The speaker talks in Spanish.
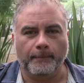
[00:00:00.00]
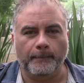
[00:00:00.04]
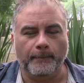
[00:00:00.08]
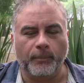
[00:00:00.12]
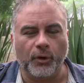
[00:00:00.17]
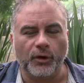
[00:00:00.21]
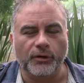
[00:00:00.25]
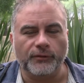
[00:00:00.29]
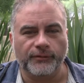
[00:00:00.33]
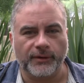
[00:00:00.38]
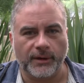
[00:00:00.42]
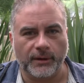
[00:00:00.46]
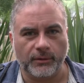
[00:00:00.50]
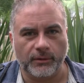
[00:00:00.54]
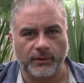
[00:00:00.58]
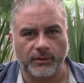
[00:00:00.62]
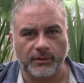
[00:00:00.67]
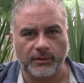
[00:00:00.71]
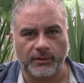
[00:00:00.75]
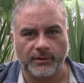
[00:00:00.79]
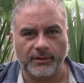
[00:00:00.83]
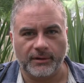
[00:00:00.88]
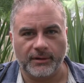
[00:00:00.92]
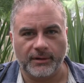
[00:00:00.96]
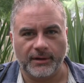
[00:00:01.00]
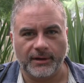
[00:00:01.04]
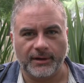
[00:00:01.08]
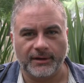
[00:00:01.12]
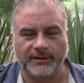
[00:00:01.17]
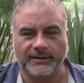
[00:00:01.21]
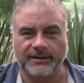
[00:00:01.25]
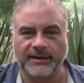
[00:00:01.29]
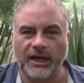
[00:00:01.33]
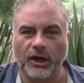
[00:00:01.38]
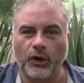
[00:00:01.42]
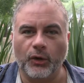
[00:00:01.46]
Por favor,
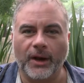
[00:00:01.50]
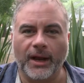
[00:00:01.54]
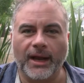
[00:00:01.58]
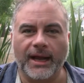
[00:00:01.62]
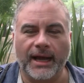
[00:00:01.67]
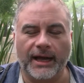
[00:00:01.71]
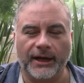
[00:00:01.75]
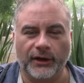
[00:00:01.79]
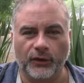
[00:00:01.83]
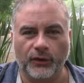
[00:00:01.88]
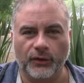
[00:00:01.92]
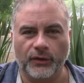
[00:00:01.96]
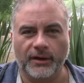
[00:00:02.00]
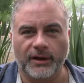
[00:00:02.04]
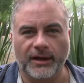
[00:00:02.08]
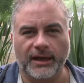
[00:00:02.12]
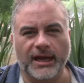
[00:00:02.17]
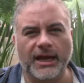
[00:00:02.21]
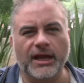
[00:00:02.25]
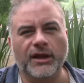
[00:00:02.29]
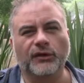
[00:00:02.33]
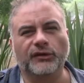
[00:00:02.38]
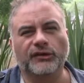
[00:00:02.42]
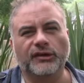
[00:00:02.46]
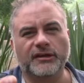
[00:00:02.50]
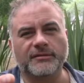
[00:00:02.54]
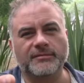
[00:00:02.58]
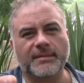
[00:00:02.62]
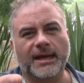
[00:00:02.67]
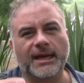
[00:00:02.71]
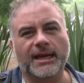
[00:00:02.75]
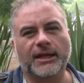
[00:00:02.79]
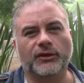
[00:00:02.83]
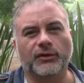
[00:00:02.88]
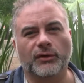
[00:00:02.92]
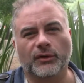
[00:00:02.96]
te lo encargo. Y no seas
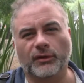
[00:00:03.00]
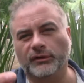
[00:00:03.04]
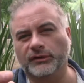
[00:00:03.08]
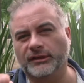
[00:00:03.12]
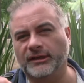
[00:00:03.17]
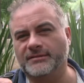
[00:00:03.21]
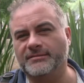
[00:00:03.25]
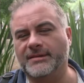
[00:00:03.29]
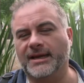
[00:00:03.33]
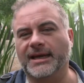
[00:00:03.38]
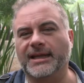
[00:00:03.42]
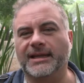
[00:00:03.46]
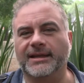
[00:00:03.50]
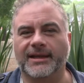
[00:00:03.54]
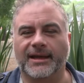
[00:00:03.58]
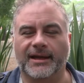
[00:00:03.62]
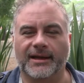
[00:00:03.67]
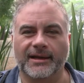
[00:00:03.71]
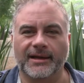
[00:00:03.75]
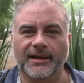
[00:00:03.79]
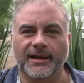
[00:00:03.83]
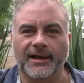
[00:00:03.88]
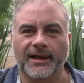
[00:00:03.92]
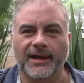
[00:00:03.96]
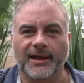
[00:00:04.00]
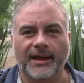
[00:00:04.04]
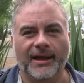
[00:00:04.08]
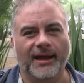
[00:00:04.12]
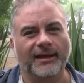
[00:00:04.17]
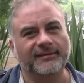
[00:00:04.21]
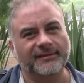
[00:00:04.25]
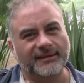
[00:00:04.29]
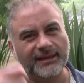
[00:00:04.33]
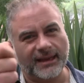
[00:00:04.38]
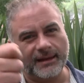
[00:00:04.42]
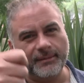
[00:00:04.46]
malito, no seas malita.
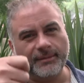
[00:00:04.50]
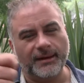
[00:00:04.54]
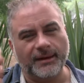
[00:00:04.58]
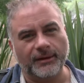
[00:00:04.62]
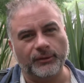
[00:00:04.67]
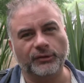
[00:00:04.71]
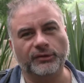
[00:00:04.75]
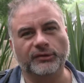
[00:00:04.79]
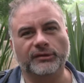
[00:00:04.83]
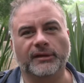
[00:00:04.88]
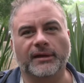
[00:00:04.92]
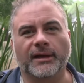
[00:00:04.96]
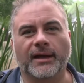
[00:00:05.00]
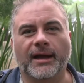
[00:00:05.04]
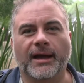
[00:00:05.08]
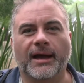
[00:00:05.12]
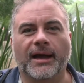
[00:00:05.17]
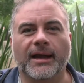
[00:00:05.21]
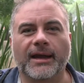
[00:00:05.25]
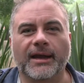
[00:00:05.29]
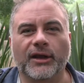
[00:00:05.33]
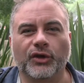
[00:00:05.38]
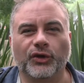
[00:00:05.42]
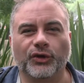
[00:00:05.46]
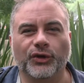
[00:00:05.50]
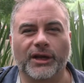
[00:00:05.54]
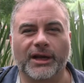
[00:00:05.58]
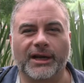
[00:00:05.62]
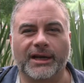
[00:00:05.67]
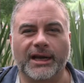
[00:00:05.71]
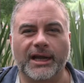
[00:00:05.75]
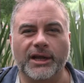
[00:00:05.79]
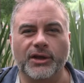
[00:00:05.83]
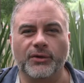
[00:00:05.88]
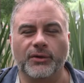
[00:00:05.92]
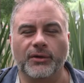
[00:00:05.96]
Escríbenos al hijo del
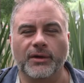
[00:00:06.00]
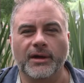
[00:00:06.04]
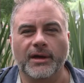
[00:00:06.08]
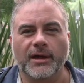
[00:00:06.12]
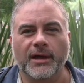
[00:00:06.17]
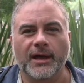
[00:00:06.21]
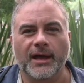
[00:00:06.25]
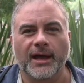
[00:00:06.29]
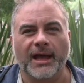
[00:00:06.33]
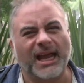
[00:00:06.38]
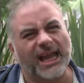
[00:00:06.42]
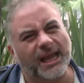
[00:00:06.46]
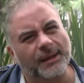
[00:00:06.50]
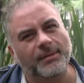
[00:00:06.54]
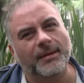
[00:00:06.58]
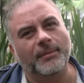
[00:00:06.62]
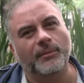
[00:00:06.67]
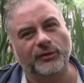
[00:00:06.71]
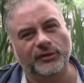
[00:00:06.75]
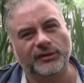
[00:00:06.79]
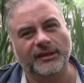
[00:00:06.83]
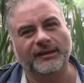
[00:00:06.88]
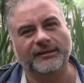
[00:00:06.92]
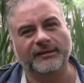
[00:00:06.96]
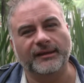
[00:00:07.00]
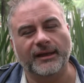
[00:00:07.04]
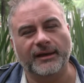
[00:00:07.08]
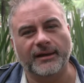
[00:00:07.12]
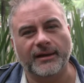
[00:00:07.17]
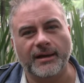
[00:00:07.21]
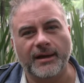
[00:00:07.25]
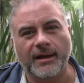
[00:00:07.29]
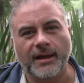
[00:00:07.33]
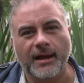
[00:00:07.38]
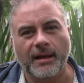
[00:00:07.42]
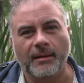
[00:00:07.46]
rayo. ¿Qué vamos a hacer
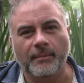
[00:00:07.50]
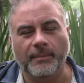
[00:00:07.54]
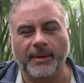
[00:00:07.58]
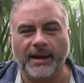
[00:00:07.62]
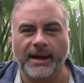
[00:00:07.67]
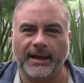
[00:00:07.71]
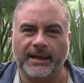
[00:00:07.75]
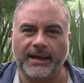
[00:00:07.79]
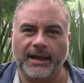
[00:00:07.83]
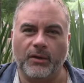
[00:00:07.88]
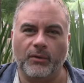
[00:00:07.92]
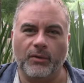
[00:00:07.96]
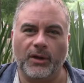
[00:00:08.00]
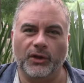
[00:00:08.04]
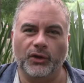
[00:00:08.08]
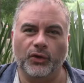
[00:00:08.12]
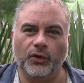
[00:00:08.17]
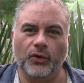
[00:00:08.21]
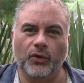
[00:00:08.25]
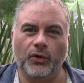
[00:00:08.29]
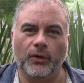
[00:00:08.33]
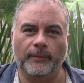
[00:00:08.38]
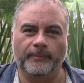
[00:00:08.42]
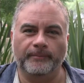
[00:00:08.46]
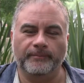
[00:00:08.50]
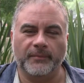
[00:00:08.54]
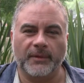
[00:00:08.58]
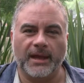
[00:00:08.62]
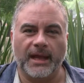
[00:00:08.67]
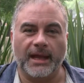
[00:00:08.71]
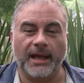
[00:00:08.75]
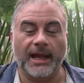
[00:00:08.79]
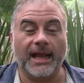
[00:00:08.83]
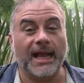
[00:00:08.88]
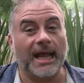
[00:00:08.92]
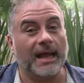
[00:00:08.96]
para que cuando
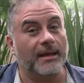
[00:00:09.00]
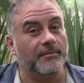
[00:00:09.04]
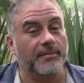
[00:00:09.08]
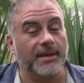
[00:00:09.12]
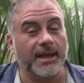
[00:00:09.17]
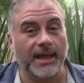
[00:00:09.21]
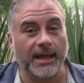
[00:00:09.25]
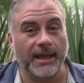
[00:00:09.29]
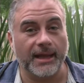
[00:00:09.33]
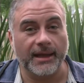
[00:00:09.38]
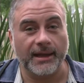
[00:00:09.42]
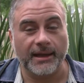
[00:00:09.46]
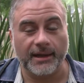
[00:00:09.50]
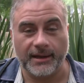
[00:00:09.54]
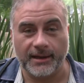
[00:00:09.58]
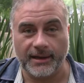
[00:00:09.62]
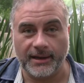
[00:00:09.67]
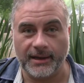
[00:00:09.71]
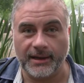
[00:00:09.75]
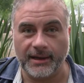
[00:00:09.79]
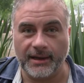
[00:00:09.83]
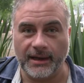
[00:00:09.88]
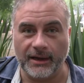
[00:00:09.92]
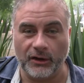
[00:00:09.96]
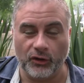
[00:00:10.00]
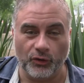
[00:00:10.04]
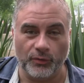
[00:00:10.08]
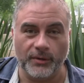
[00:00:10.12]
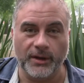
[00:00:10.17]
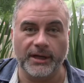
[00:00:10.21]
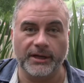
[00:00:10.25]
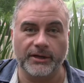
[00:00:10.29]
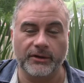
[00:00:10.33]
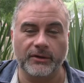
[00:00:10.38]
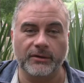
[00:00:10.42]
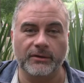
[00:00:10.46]
cambie el
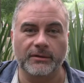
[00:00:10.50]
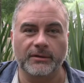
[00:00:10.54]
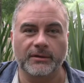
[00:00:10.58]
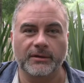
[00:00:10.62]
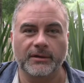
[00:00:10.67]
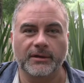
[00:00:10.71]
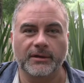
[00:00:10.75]
gobierno